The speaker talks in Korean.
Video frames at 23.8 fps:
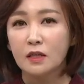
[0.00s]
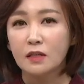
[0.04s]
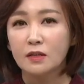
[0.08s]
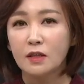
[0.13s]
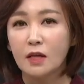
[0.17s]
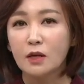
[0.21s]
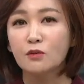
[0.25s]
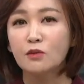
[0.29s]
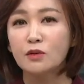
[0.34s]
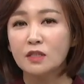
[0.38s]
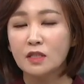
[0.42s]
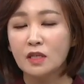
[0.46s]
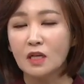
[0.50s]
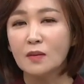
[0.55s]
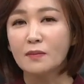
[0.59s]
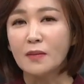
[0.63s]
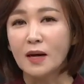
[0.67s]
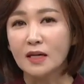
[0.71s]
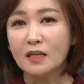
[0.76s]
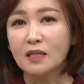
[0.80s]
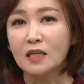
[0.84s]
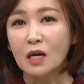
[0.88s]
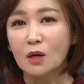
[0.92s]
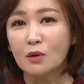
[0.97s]
대구에서 이렇게
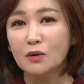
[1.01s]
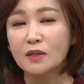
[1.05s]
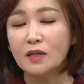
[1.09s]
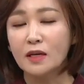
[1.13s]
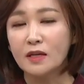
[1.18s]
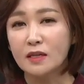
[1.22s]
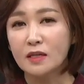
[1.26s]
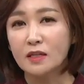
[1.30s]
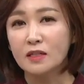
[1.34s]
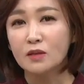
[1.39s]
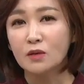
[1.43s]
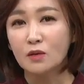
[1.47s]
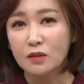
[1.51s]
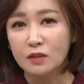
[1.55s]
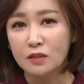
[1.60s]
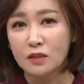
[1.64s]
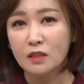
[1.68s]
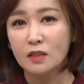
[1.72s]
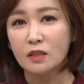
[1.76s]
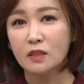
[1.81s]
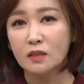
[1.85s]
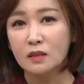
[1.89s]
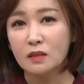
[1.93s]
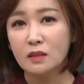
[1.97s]
많이 나왔다라는
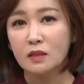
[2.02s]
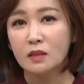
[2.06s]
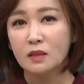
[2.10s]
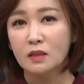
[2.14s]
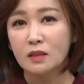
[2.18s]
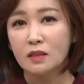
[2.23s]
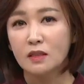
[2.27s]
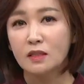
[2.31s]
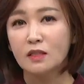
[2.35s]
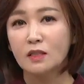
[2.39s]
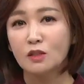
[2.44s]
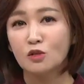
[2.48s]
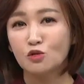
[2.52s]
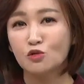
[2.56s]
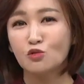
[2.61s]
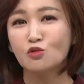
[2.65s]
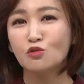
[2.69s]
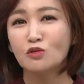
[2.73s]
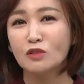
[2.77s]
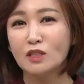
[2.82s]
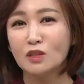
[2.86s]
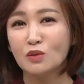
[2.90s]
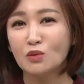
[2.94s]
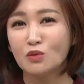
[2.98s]
것은 이게
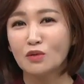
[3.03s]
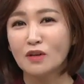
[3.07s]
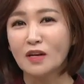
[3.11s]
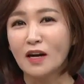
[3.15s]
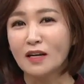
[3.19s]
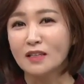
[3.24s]
중국에서 온 게